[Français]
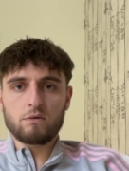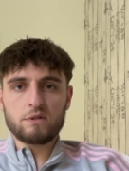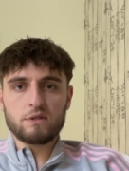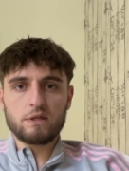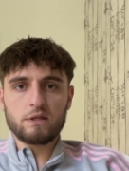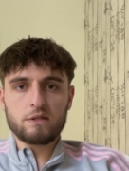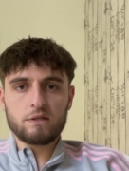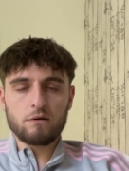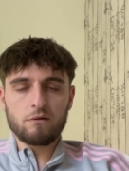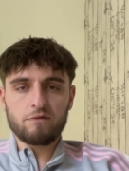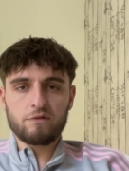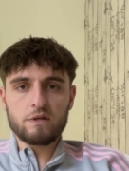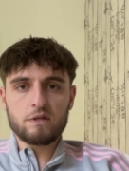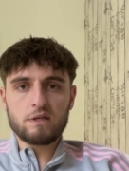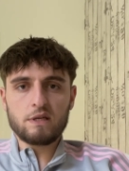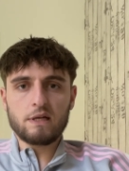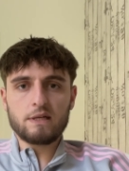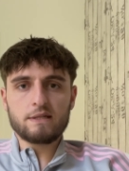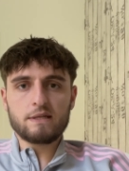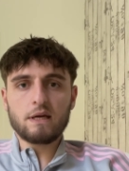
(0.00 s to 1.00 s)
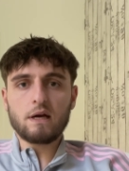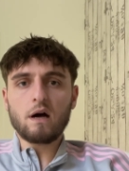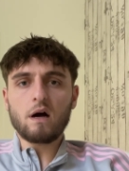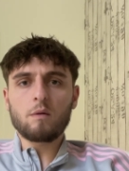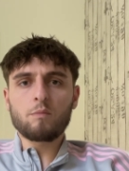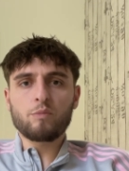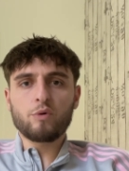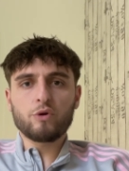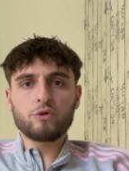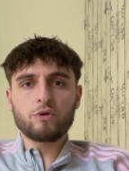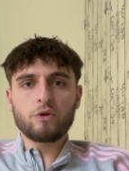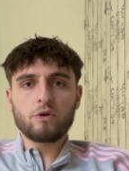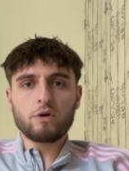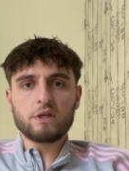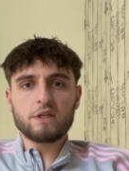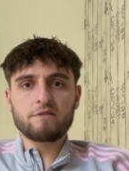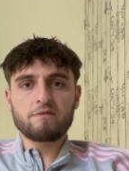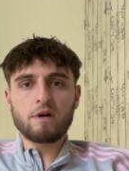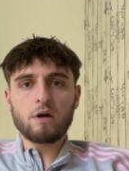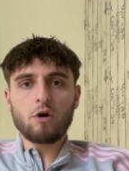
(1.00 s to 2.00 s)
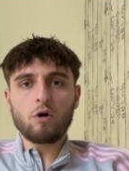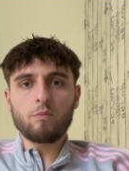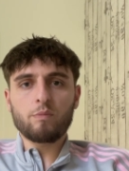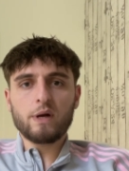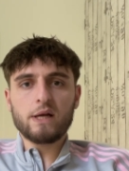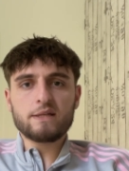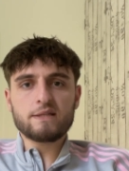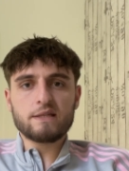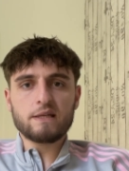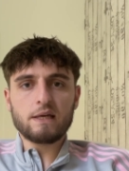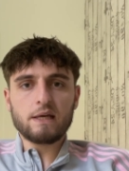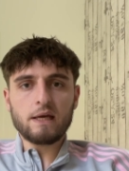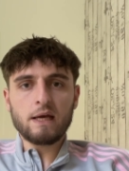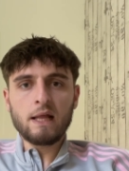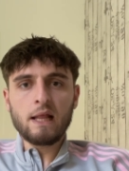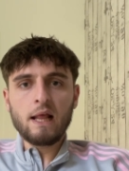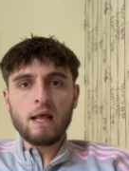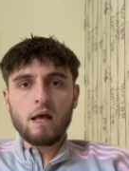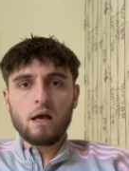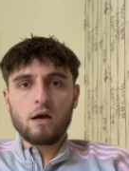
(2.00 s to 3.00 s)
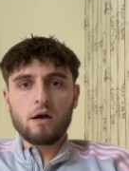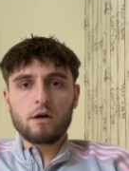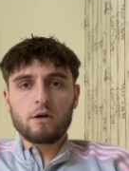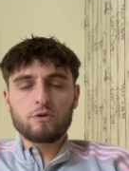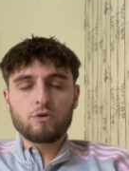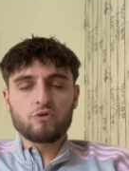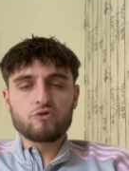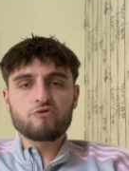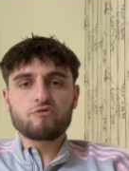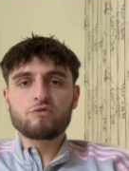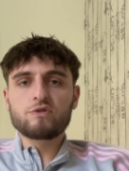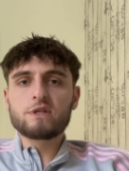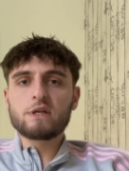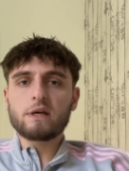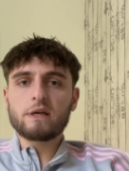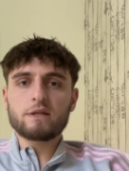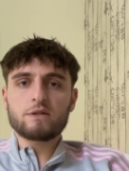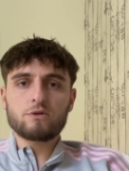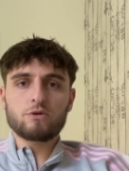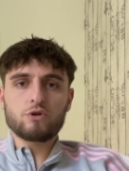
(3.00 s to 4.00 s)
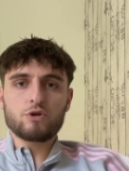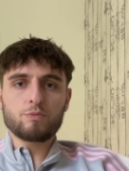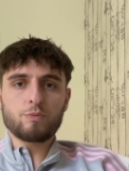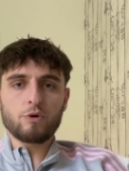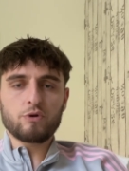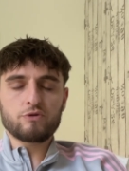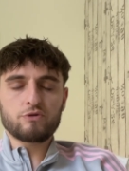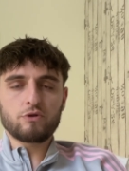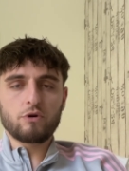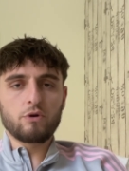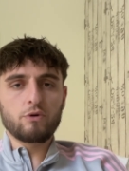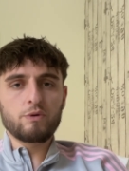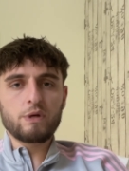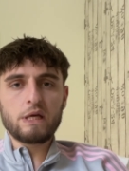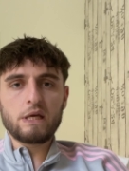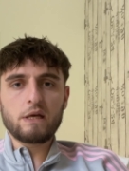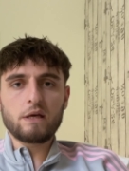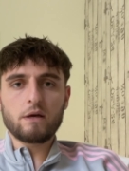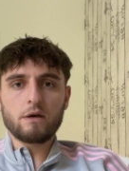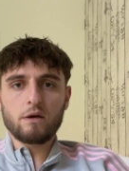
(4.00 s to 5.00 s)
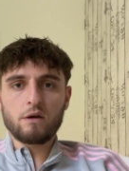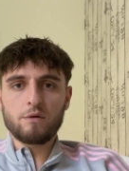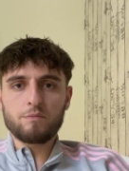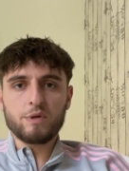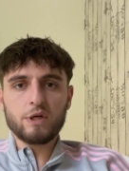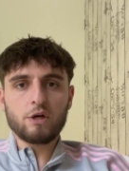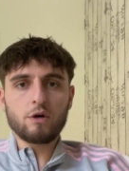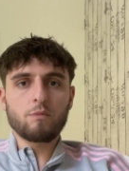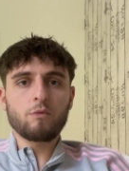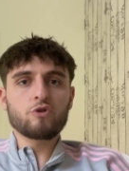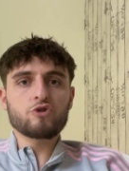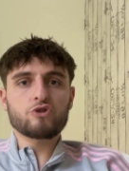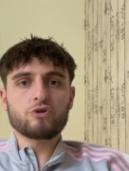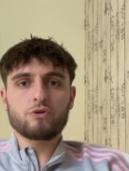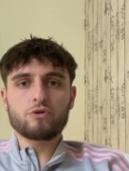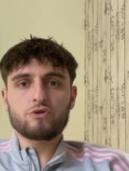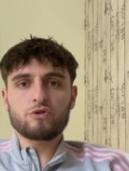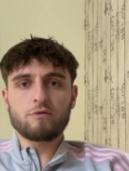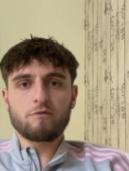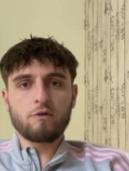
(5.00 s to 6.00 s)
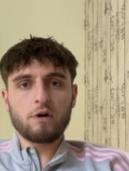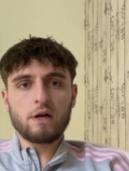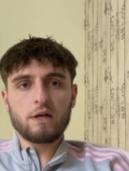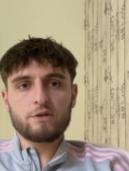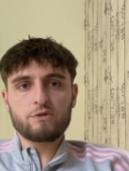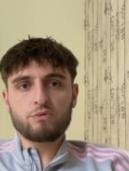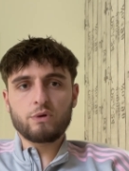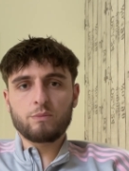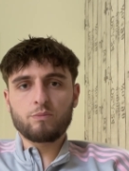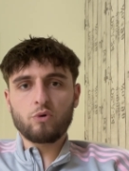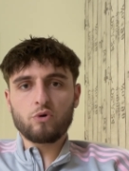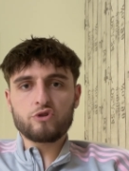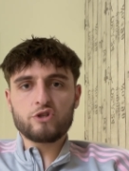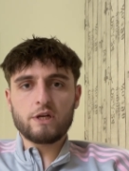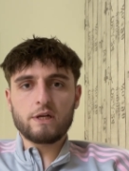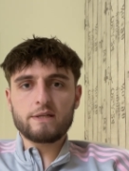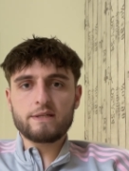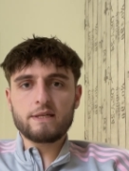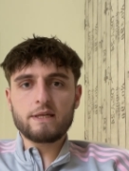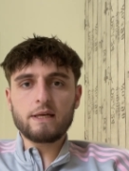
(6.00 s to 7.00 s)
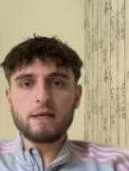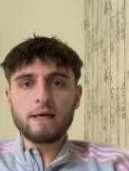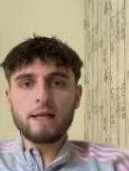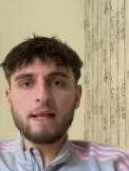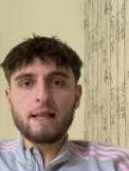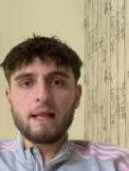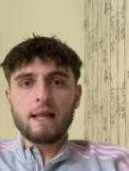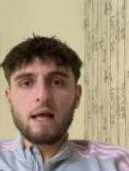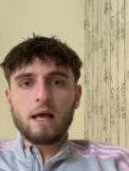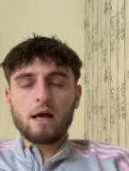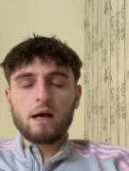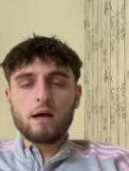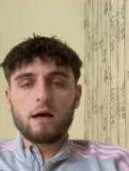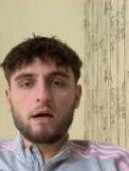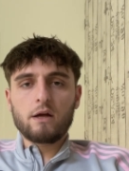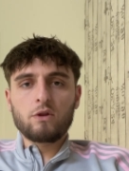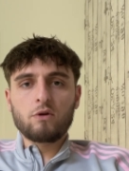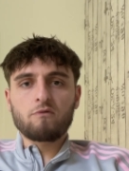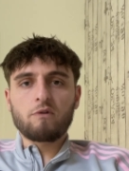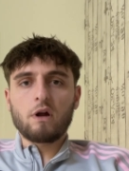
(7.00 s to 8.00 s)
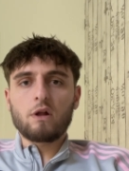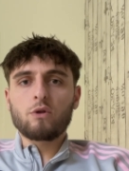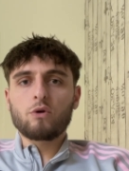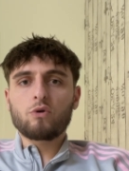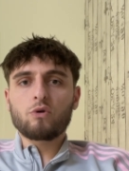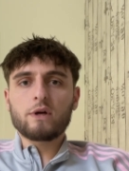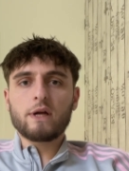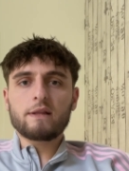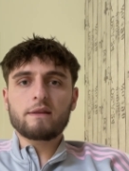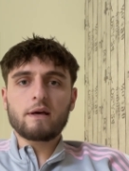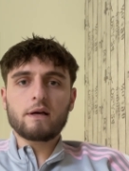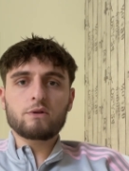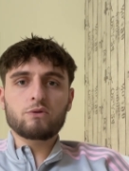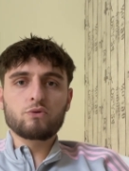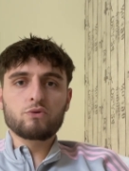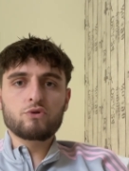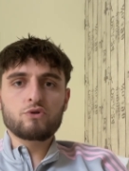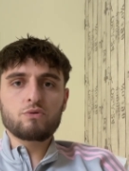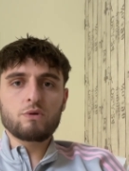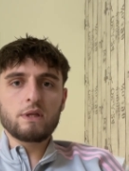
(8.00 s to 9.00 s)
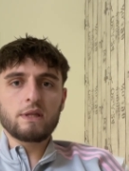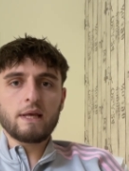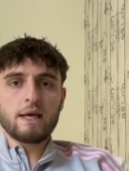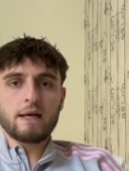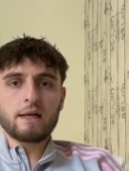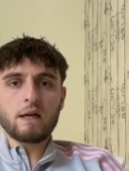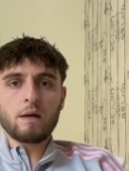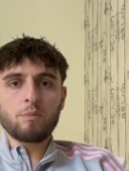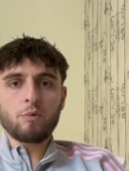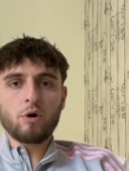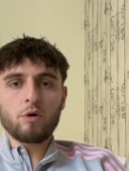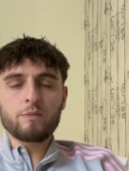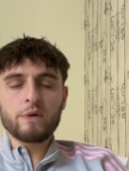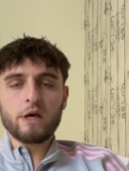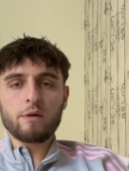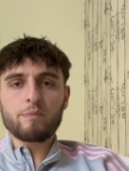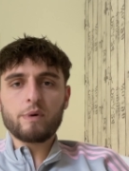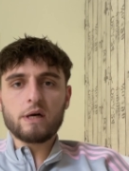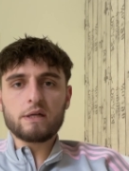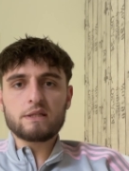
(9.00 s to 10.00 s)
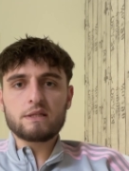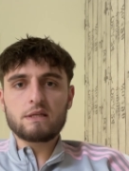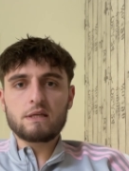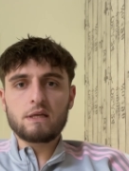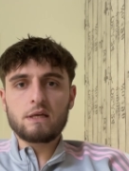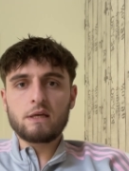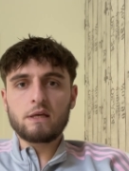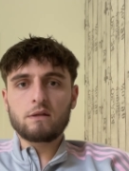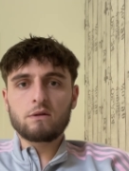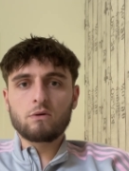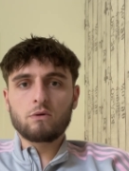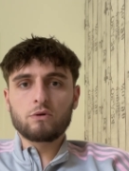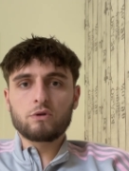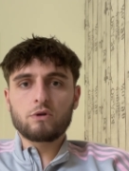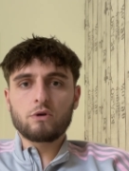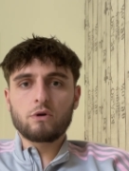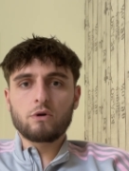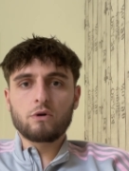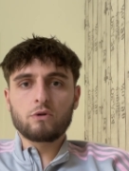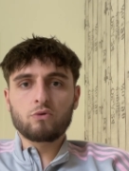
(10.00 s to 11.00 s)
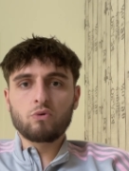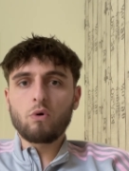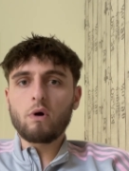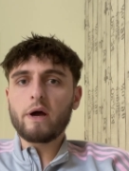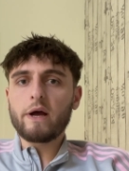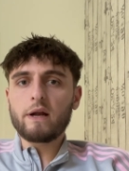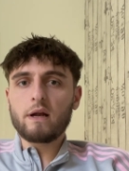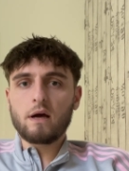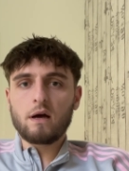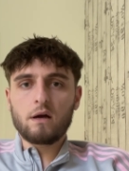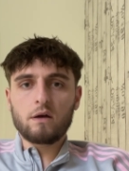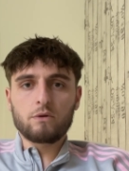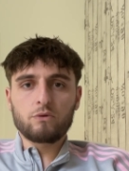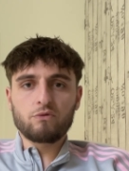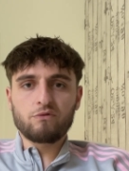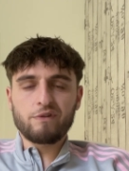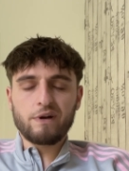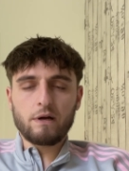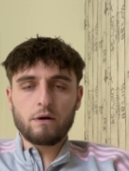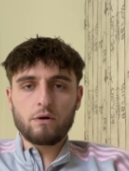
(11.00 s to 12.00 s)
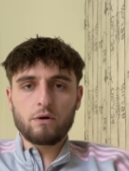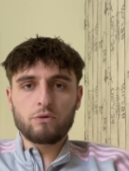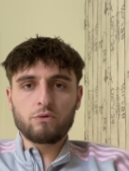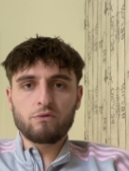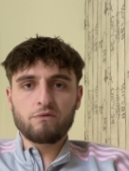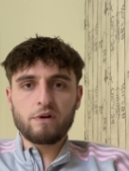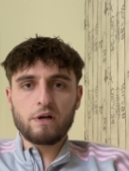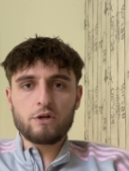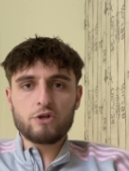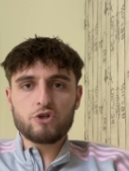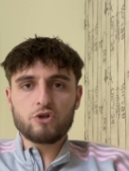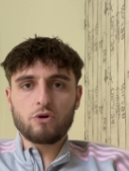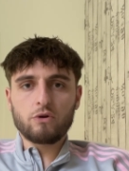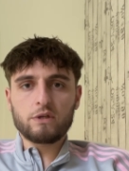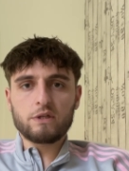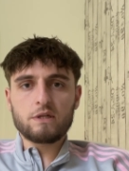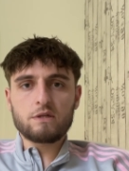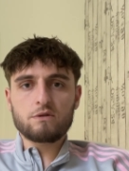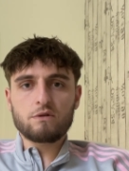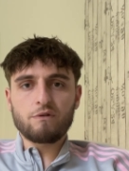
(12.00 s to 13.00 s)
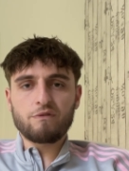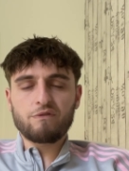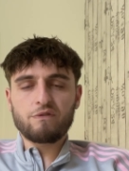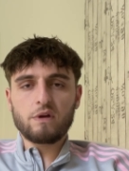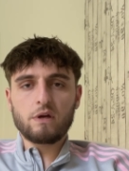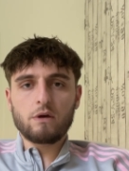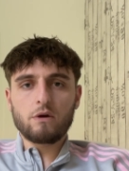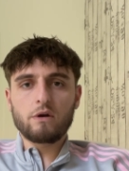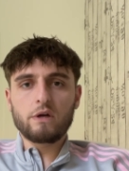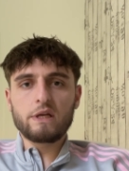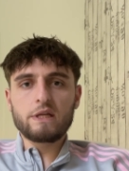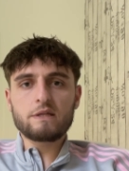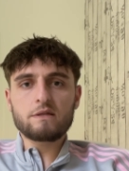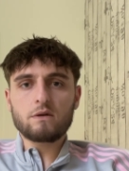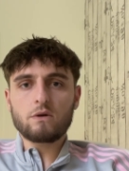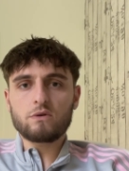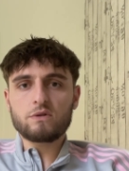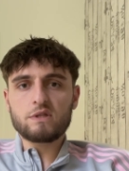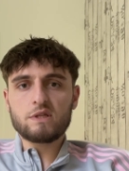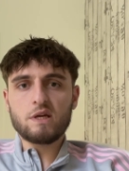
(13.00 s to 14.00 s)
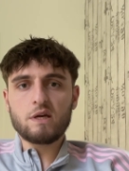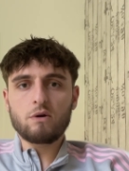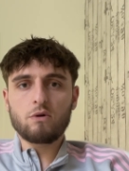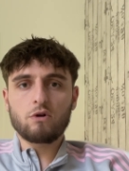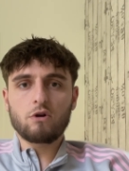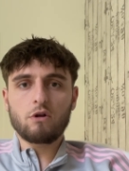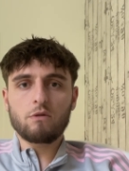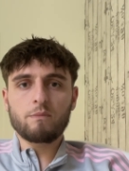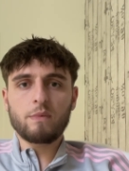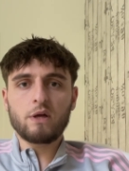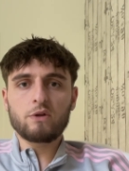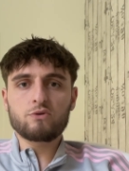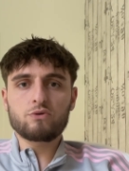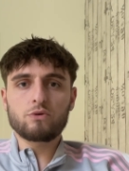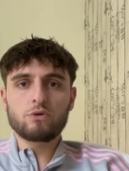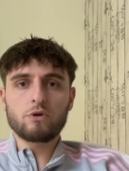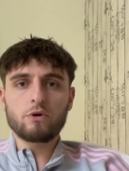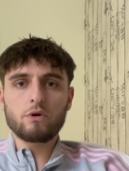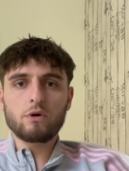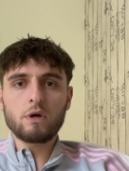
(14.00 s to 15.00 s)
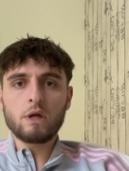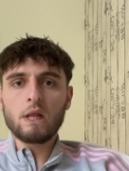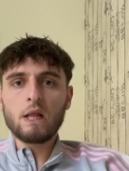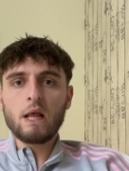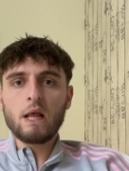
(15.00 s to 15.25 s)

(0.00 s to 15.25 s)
on sait, c'est officiel, c'est Graham Potter qui va le remplacer. Euh, donc je vous dirai ce que je pense de lui, euh, puis comment je, vois la suite pour Chelsea. Euh, donc voilà, donc on attaque tout de suite avec la première partie. Donc Tourelle, un nouvel nouvel choc qui se fait licencier au lendemain d'une